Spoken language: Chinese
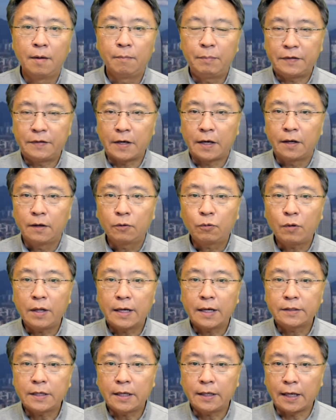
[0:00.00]
并且对
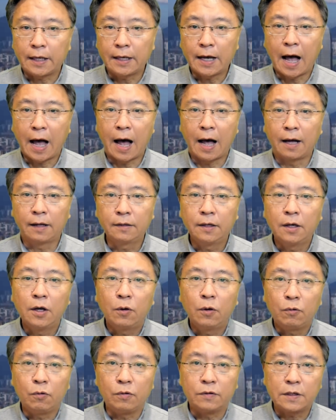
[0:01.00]
那些银行。
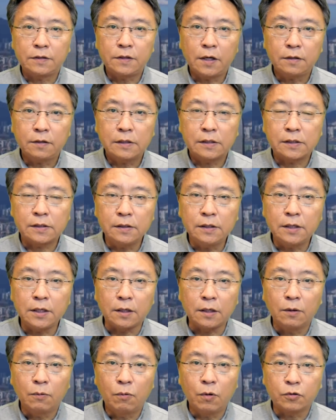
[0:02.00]
与这些实
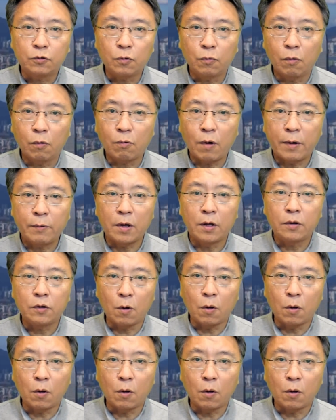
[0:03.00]
体或中国官员